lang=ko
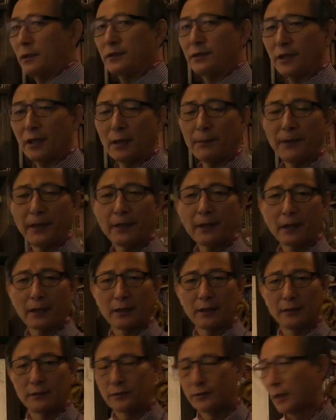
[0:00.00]

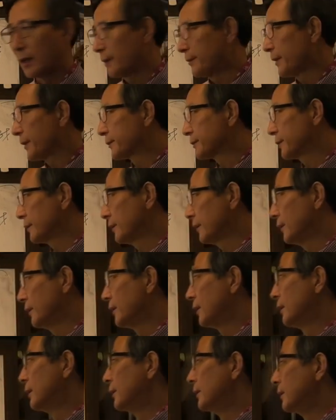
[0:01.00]
제압해놨 제압해서
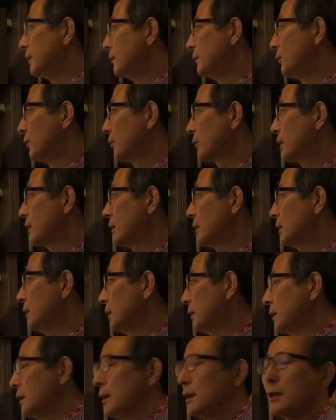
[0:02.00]

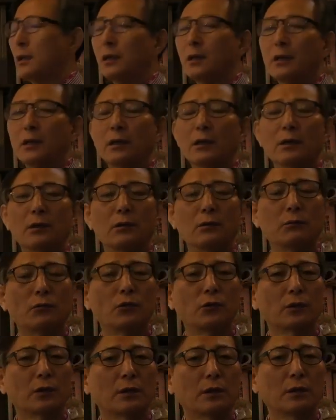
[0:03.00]
을목이
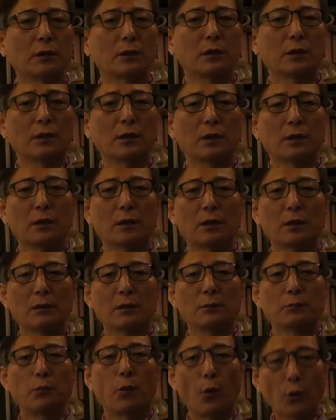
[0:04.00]
을목이
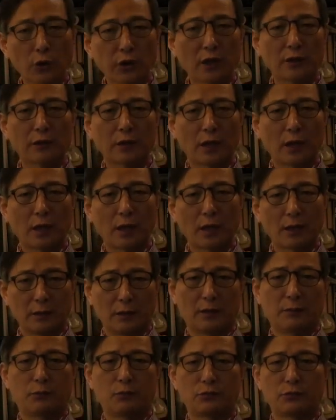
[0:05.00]
보호됐다
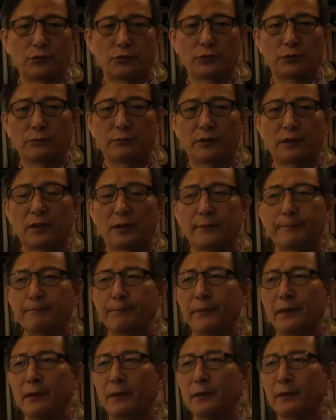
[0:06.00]
이렇게 볼 수 있습니다.
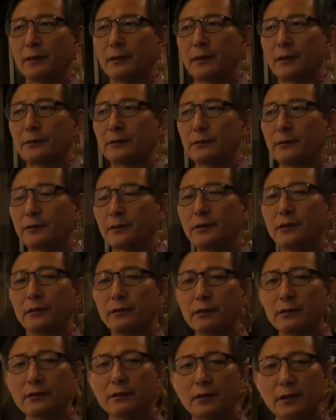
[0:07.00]
그래서
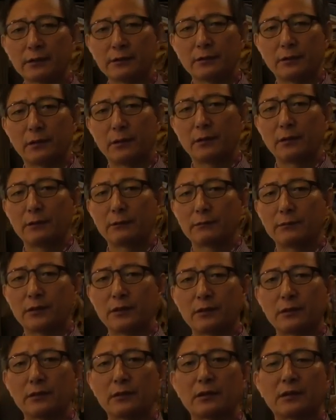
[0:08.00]
격을 떠나서
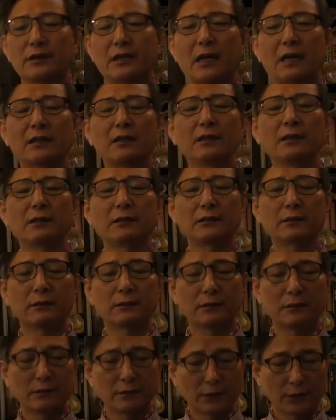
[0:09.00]
격을 떠나
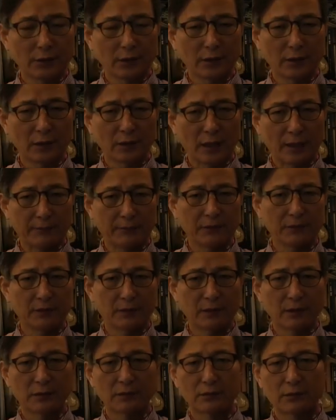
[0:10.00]
양인격을 제외한
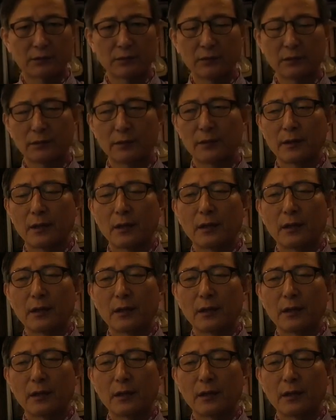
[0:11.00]
나머지 격들은